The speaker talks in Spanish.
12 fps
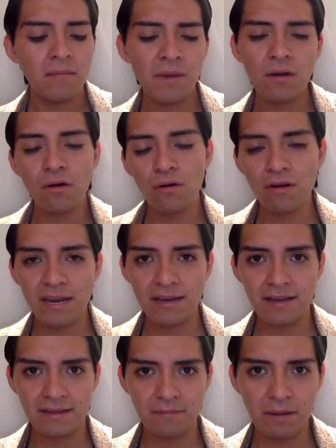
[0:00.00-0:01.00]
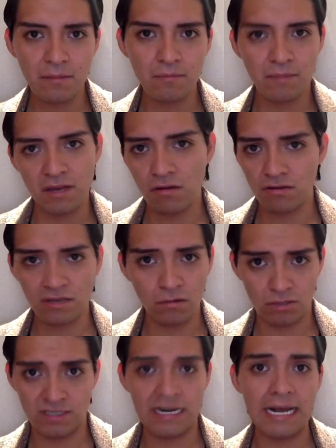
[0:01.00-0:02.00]
Me dijo, no, me dijo, ¿te
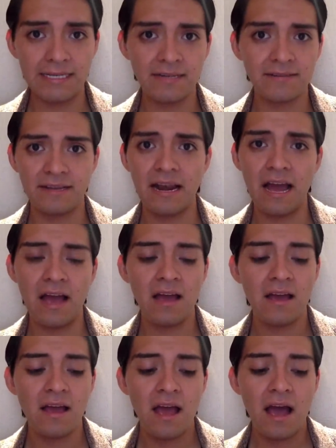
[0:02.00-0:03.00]
gustaría hacértela?